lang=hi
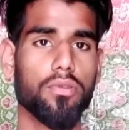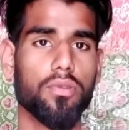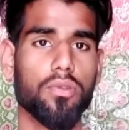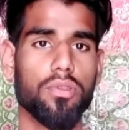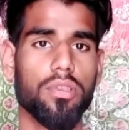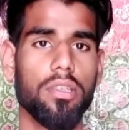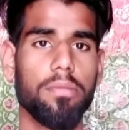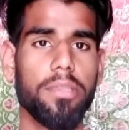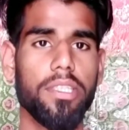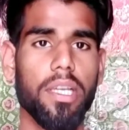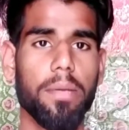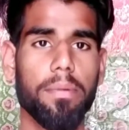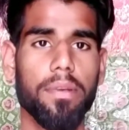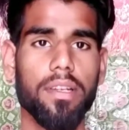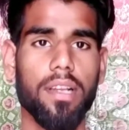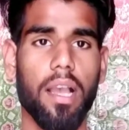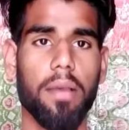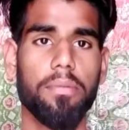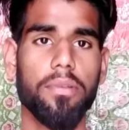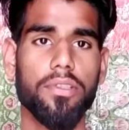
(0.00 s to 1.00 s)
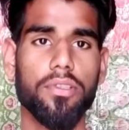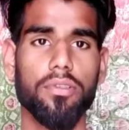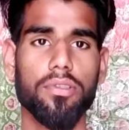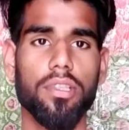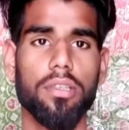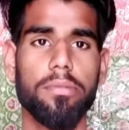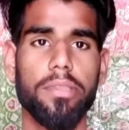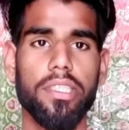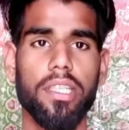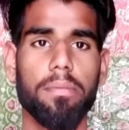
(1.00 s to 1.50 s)
सोशल मीडिया पर काफ़ी
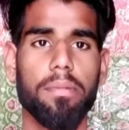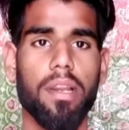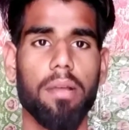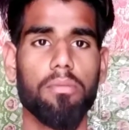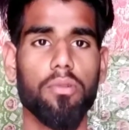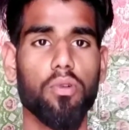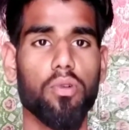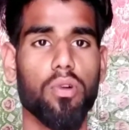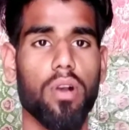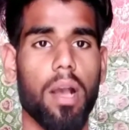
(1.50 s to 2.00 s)
सोशल मीडिया पर आपको